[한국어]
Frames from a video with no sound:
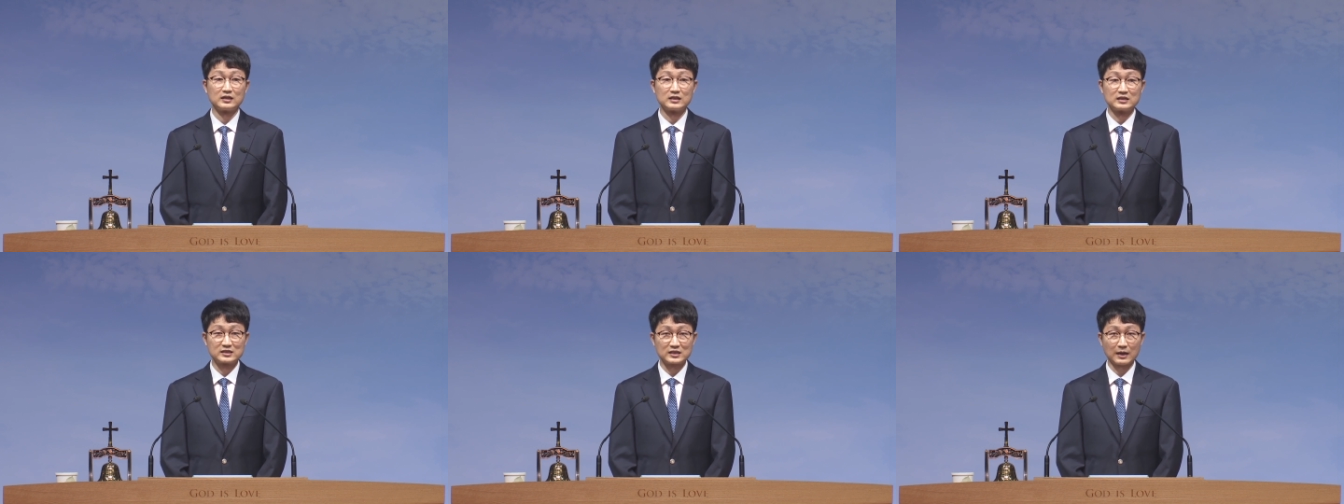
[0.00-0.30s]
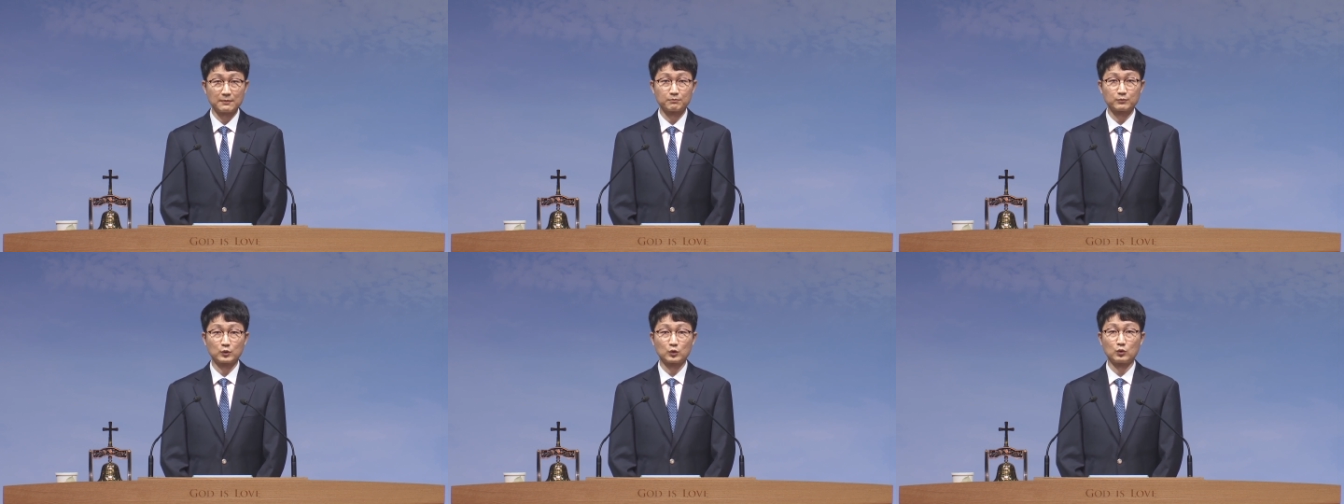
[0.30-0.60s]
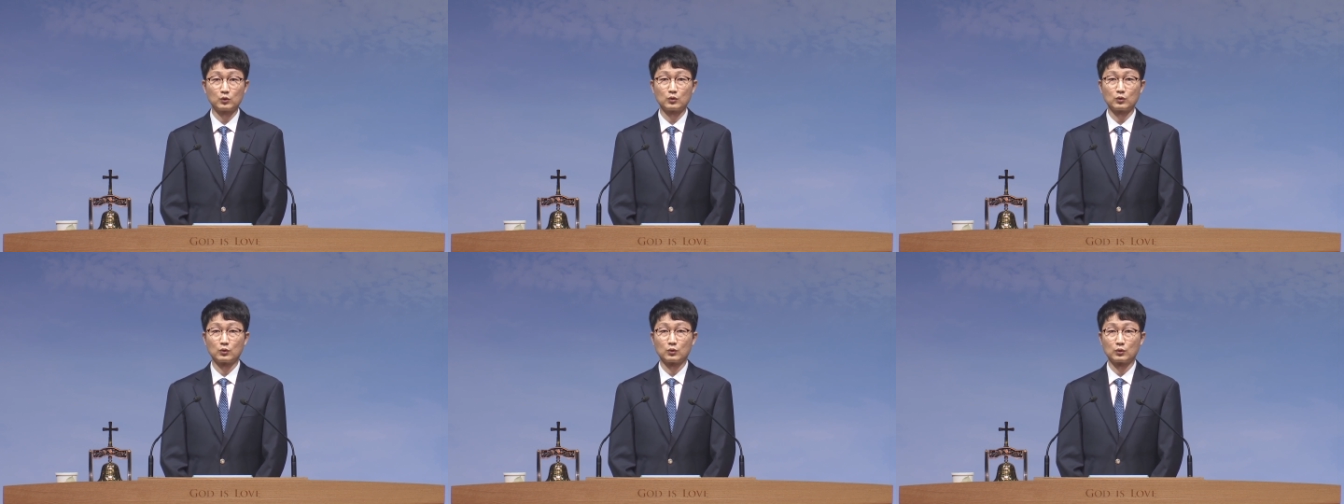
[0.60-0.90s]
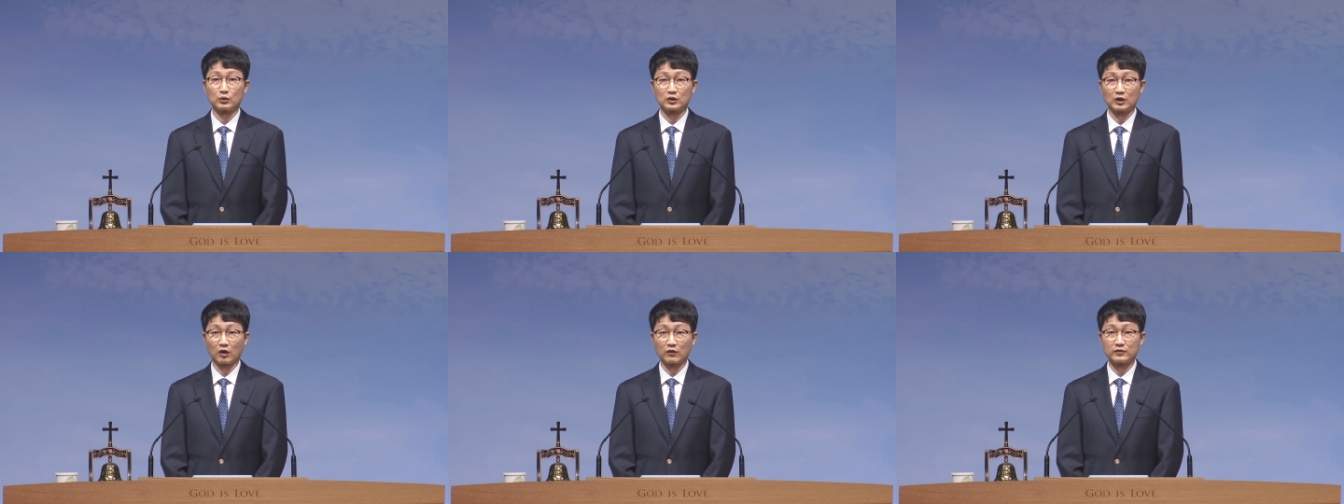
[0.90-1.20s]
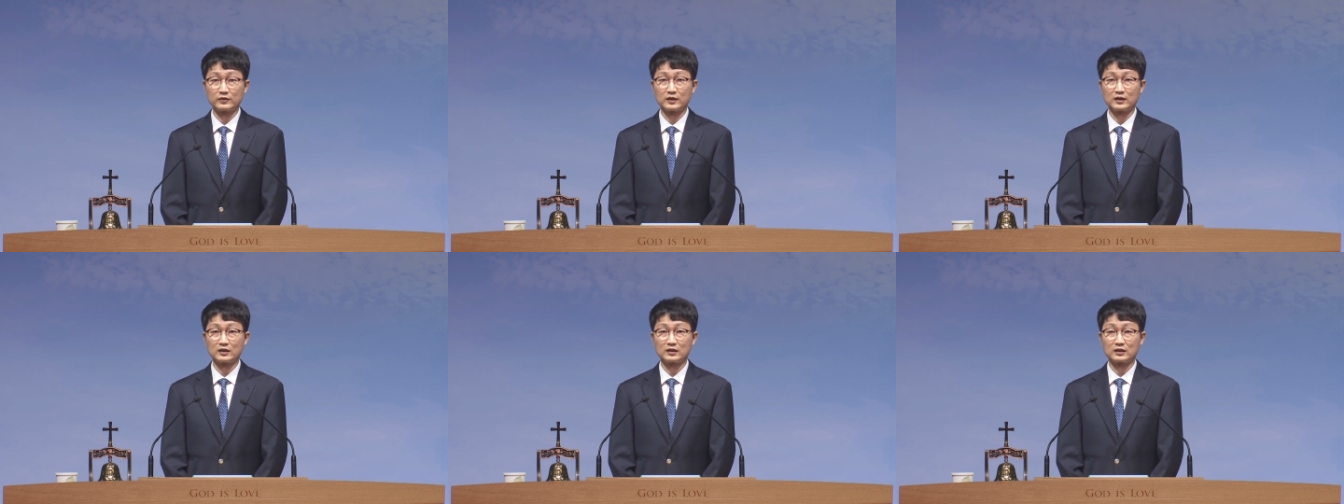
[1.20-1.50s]
참고
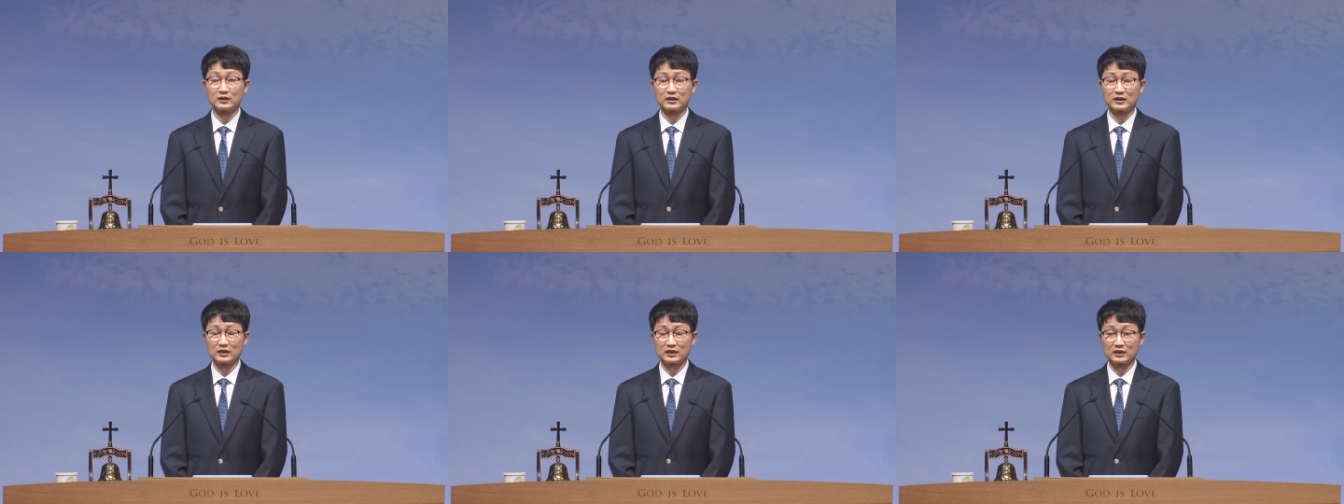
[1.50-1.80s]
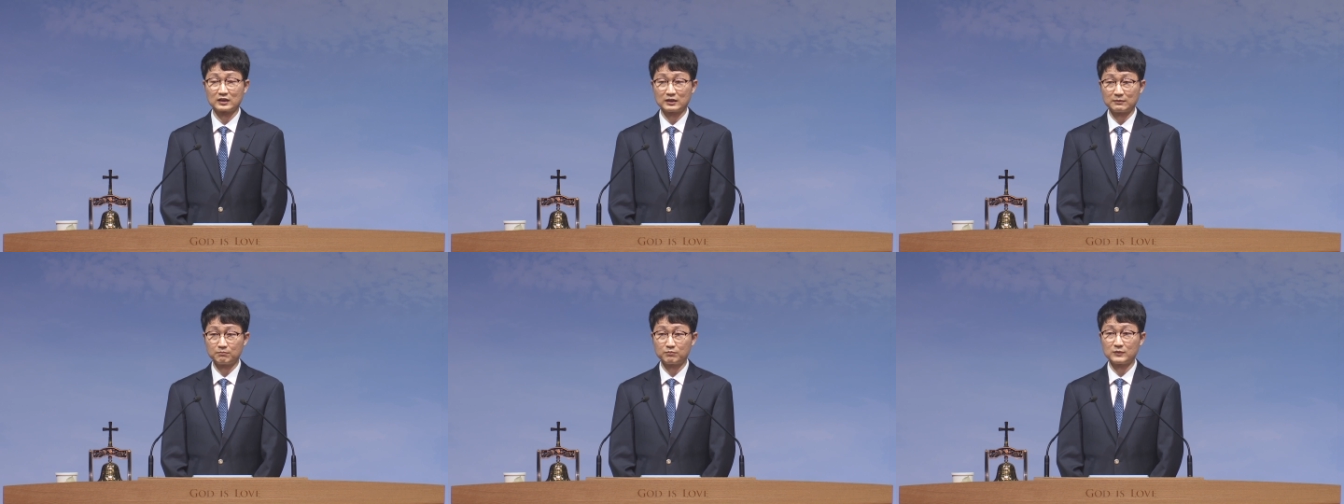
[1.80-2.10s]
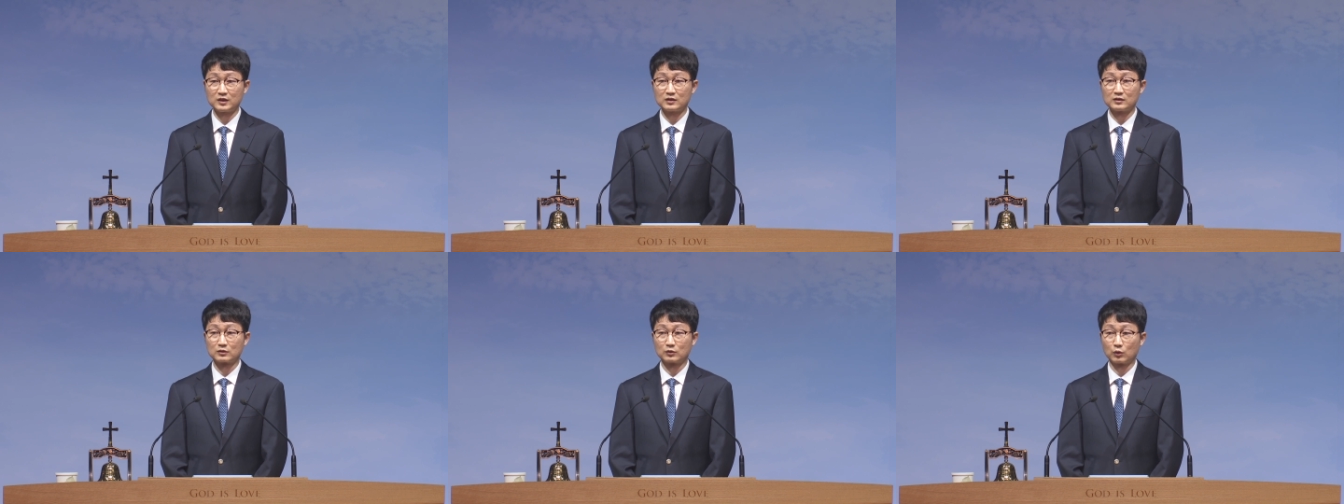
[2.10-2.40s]
견디기 힘든